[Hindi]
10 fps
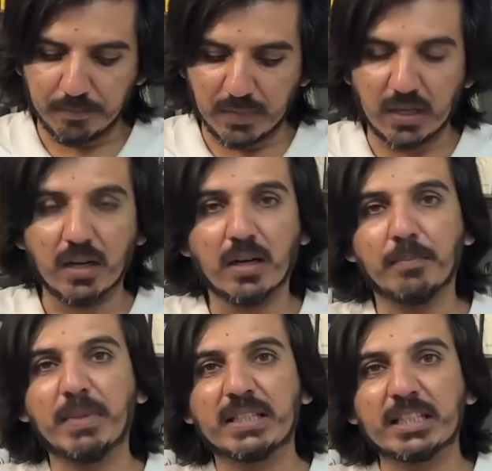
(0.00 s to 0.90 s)

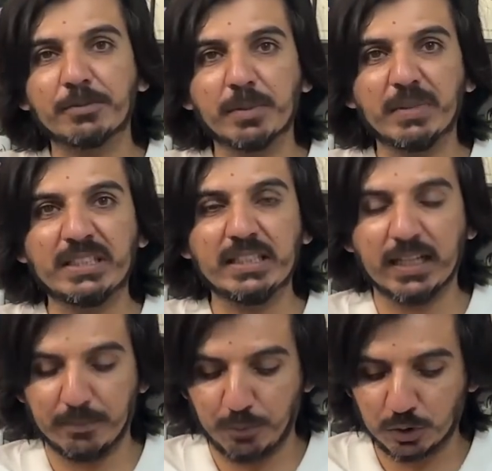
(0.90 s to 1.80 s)
बदकिस्मत बच्ची
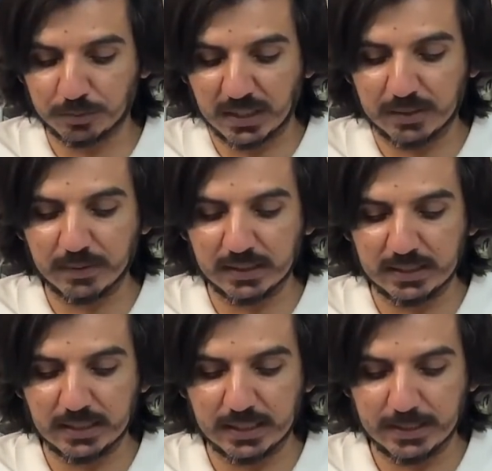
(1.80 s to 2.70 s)
का पोस्टमार्टम करने
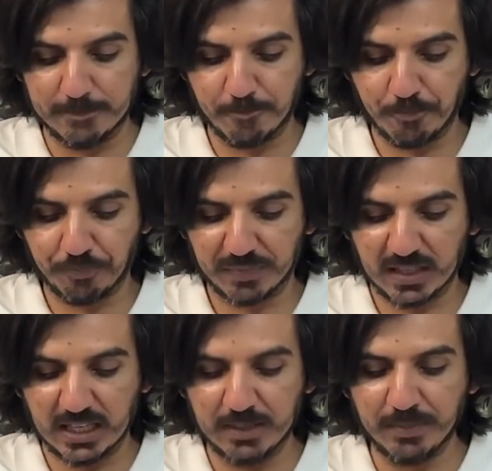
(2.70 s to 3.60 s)
जा रहे हैं
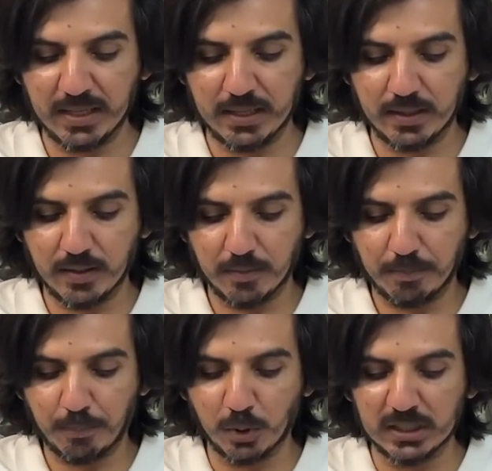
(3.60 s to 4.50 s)
इनमें
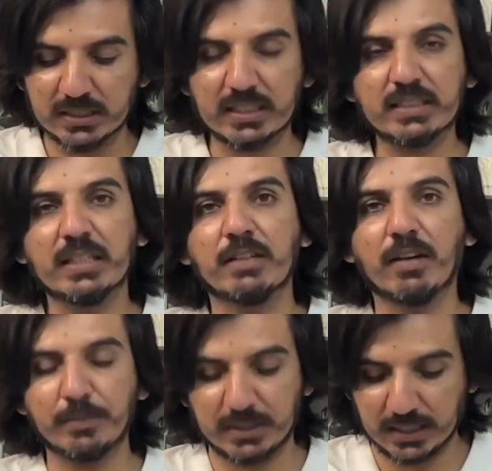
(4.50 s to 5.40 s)
पुलिस सर्जन
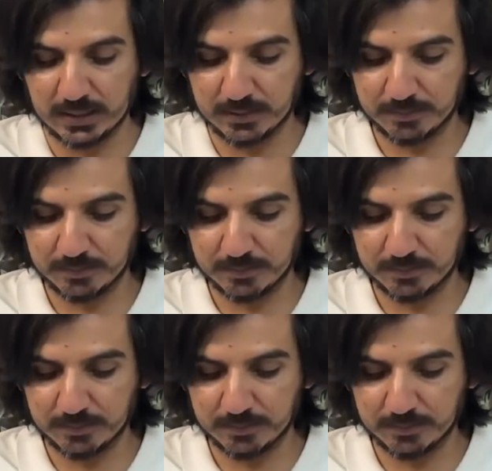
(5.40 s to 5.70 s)
नवाब शाह हैं